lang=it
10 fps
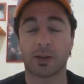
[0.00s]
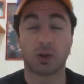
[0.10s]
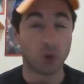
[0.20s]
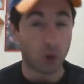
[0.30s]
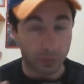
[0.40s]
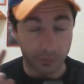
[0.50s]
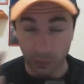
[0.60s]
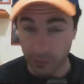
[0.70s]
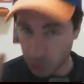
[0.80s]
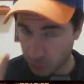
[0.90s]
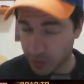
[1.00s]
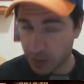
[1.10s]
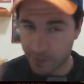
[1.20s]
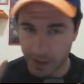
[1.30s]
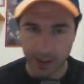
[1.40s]
dopo ve lo faccio
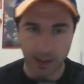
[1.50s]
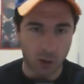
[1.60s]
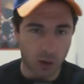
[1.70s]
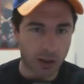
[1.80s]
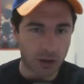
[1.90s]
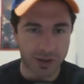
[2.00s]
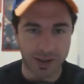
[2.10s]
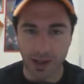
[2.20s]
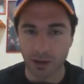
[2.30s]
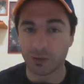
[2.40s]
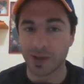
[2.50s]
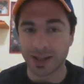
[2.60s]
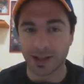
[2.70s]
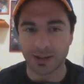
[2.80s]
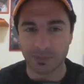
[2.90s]
vedere perché l'ho registrato
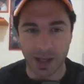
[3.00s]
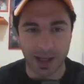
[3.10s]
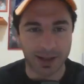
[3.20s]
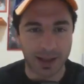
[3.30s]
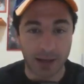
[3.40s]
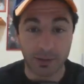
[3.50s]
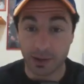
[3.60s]
mentre lo spacchettavo,